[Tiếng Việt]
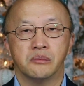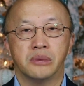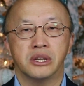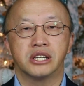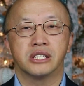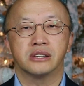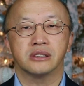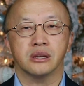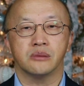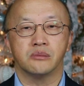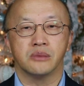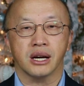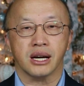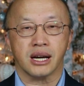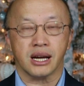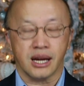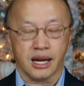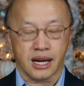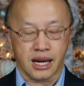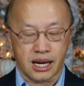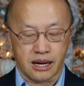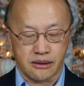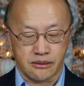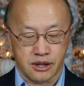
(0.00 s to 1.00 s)
biết chỉ xem mình
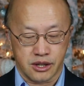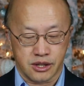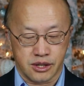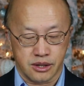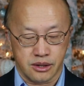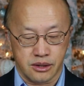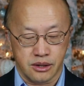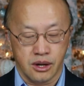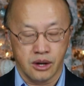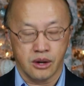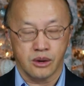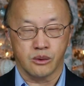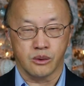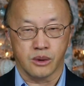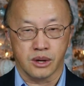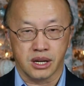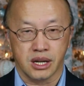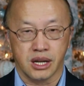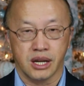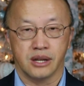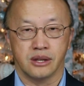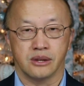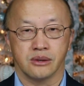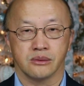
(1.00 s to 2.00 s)
khai khá vạn chú ô
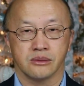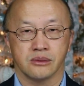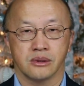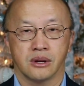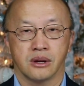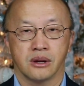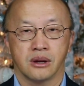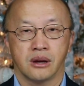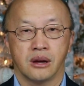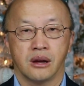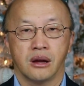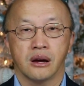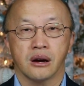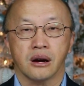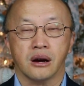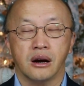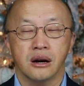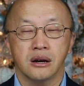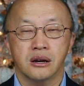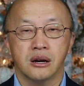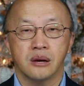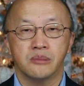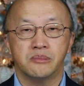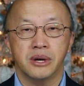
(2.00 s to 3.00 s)
lên nụ
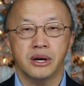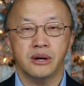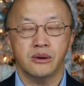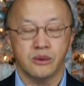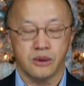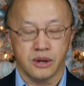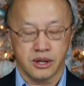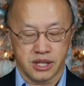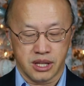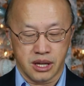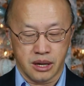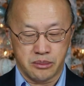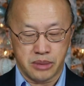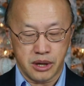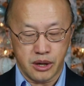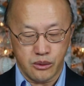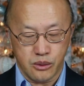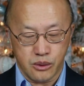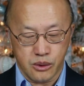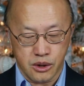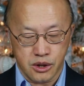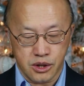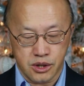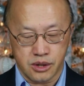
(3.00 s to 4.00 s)
khó cứ biết ô chỉ biết
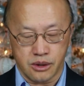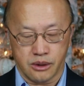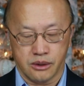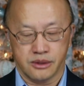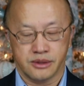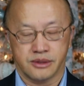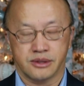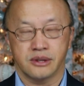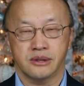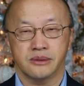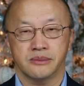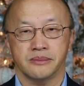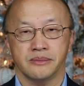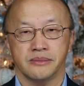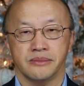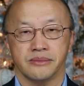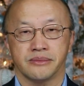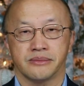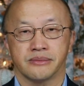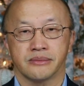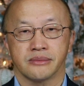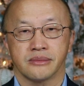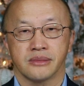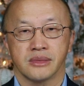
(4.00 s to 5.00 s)
ô dùng xứ
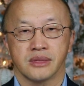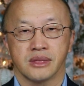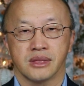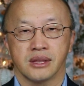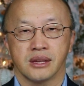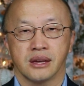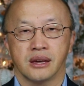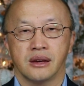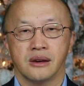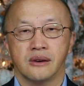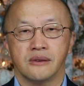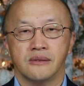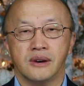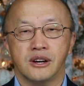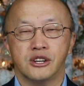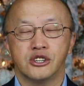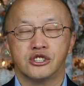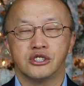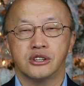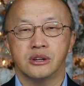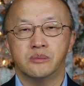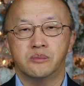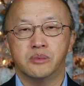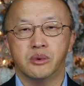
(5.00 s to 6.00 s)
vạn
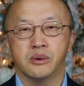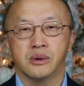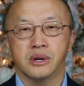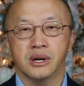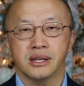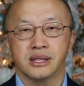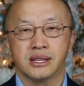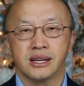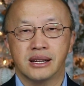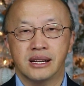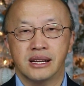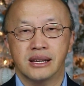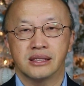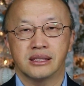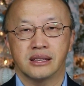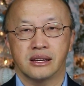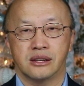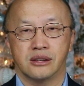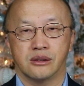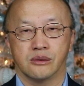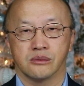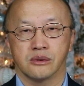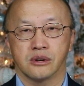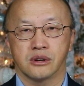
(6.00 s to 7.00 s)
chú phụ các thế lên
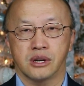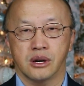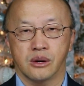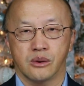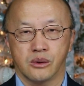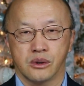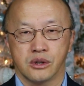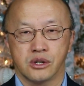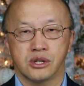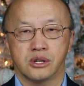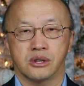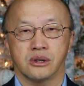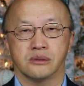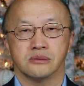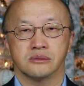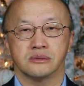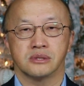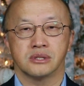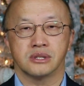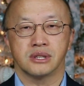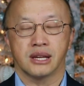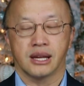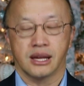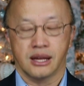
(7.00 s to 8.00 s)
trên nụ cái các ô dùng,
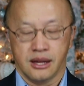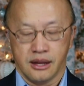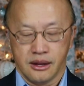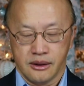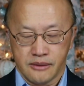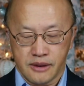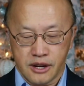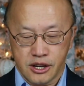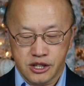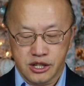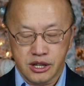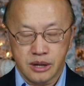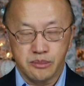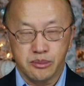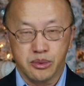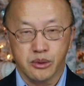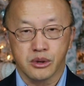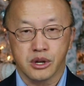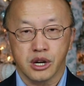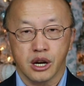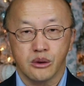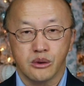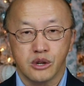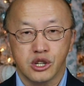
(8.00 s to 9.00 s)
vạn chú phụ
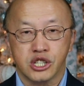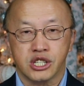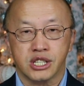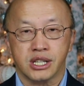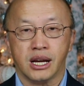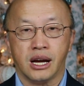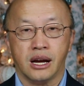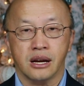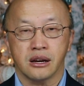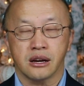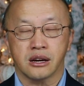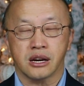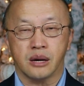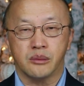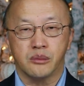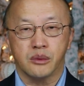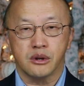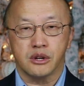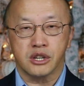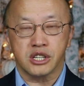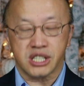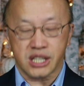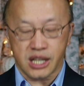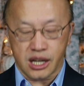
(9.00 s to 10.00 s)
các lúc sai cái món
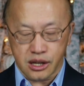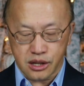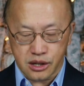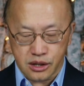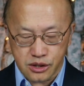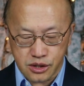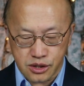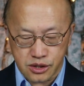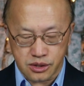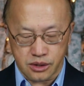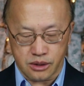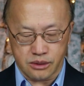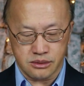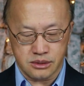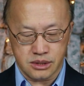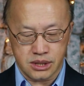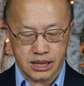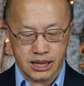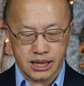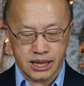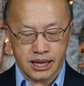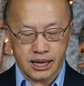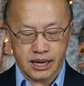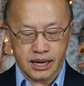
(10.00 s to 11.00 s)
lúc sai cứ rồng
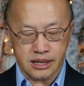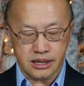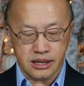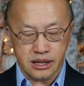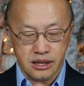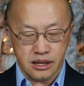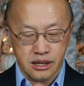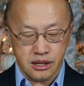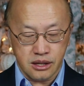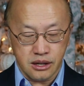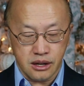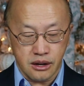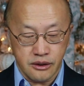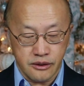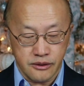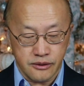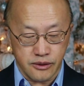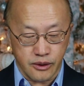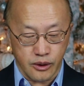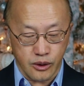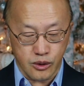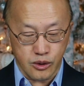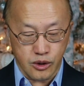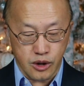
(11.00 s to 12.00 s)
hành tây này nhớ
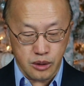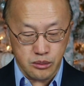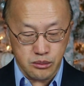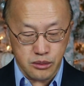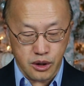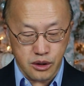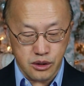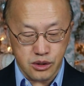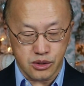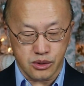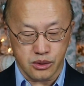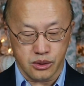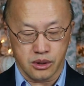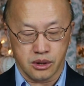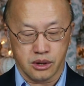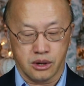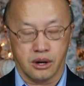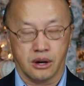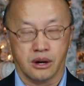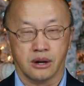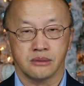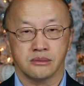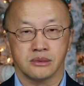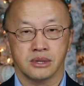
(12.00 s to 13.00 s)
phòng có mong trụ
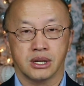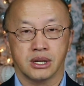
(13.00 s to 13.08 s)
có